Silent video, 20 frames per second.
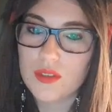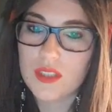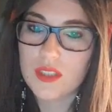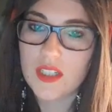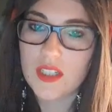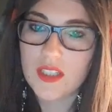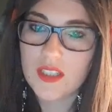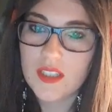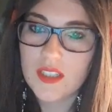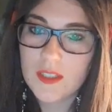
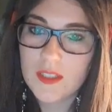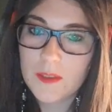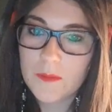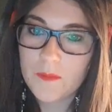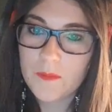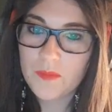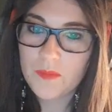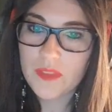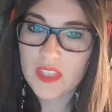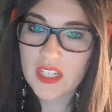Gus-là. Hein.
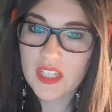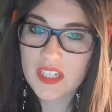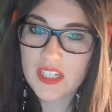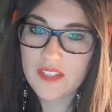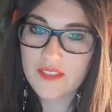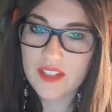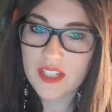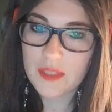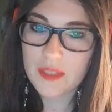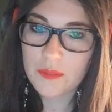
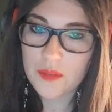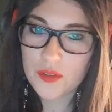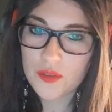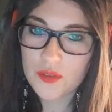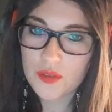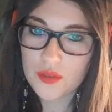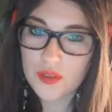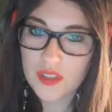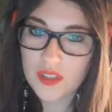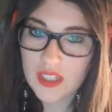Il est
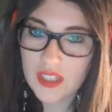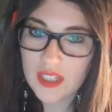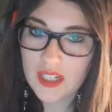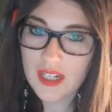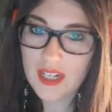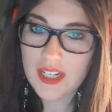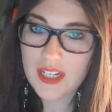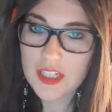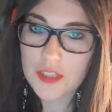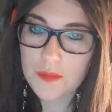vraiment dur.
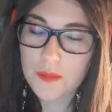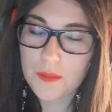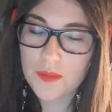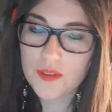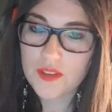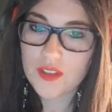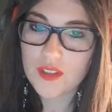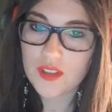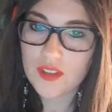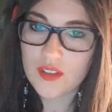Là, je
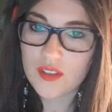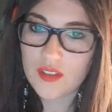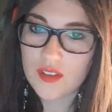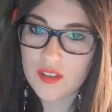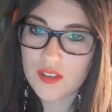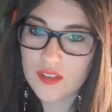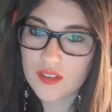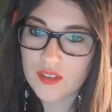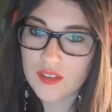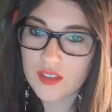pense
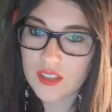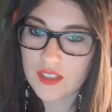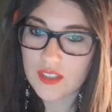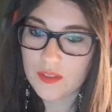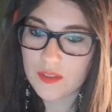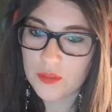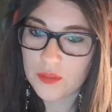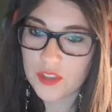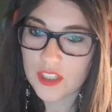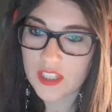que
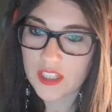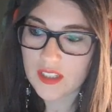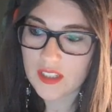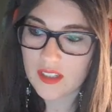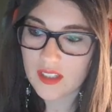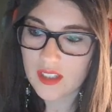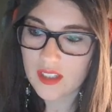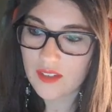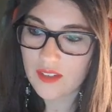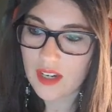qu'il va mourir.
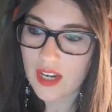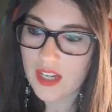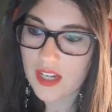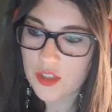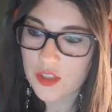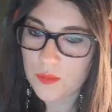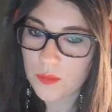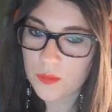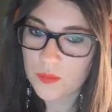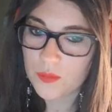Qu'il va
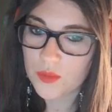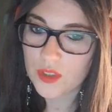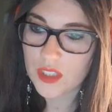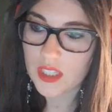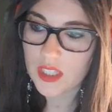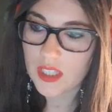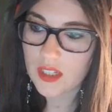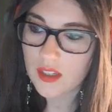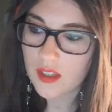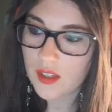largement
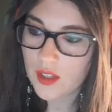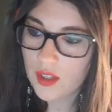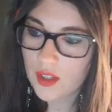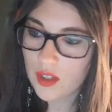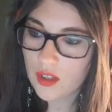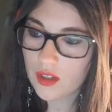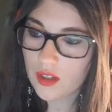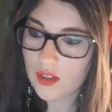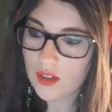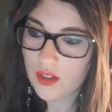mourir.
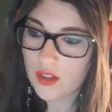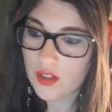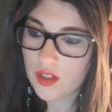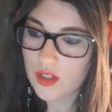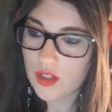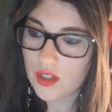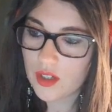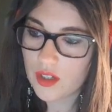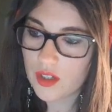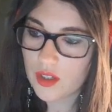
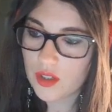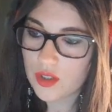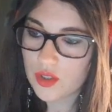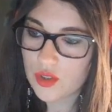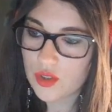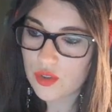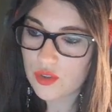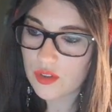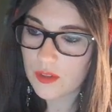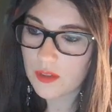
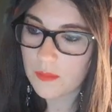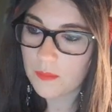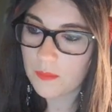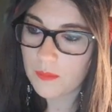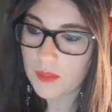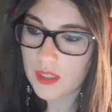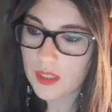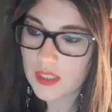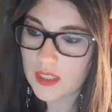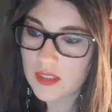Euh, je vais
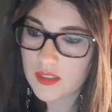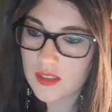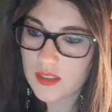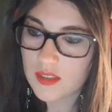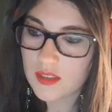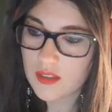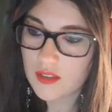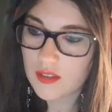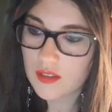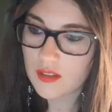mettre...